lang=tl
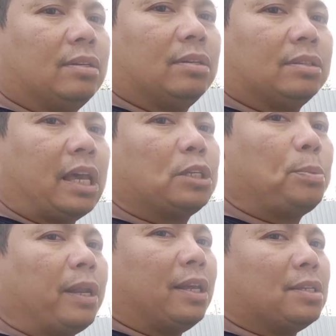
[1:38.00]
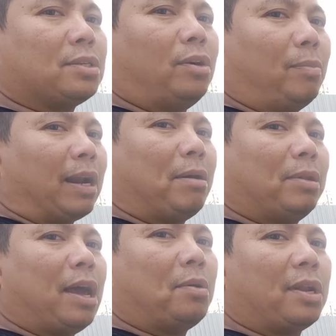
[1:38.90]
sa experience ko,
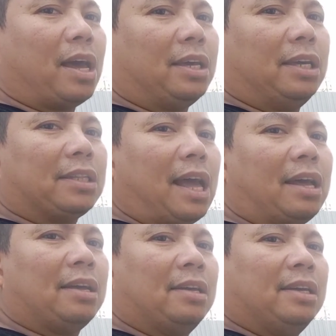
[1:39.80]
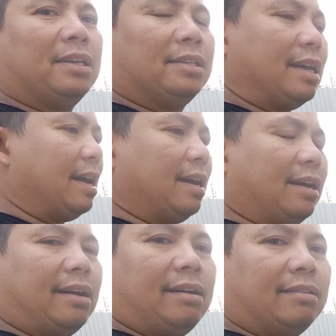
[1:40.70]
marami na ako nakikita na
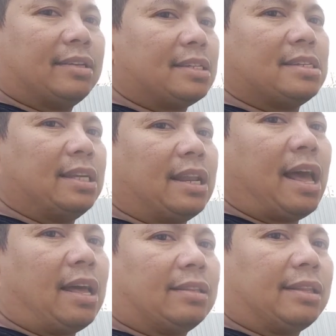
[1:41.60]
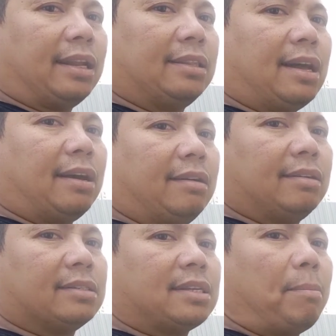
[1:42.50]
nasisira ang thread
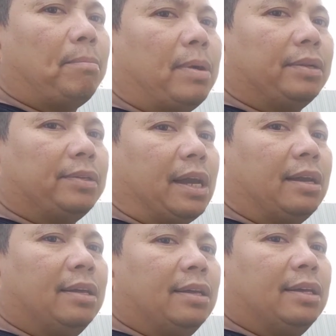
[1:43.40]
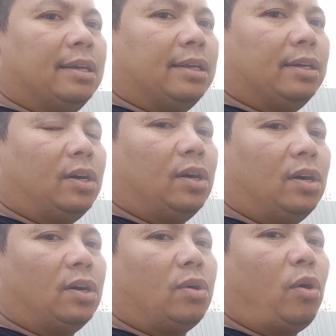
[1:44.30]
ng some ano niya,
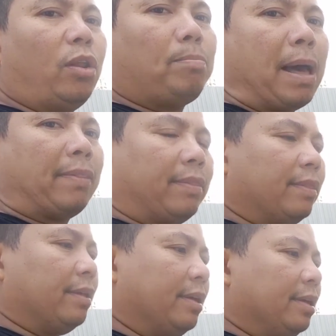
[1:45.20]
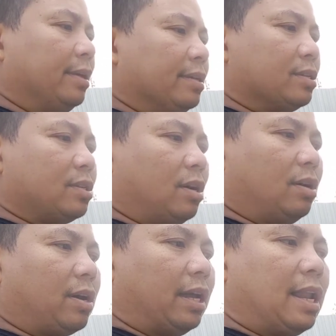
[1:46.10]
yung oil pan.
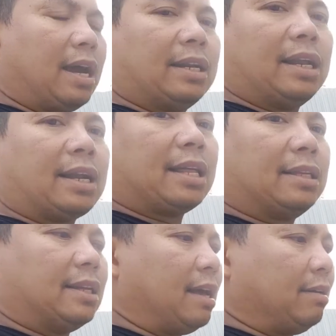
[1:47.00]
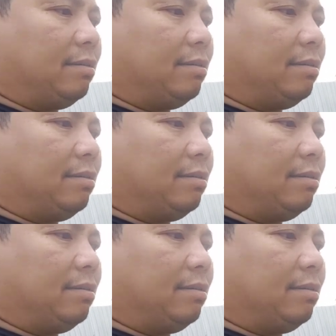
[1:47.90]
So kailangan lang natin ang